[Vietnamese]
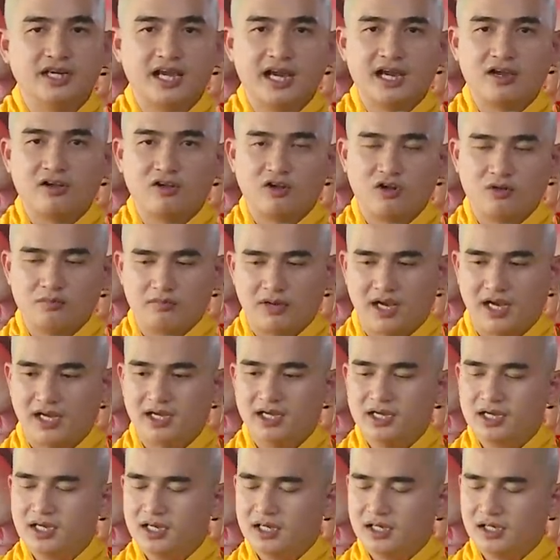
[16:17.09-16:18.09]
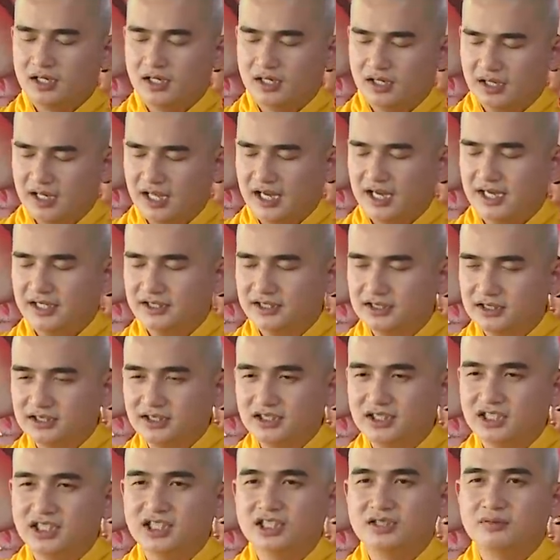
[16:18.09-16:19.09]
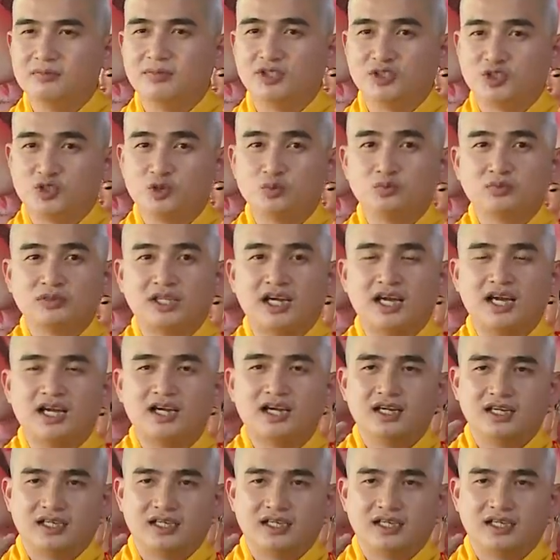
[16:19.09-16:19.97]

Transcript: đang có mặt, là những gì mà chúng ta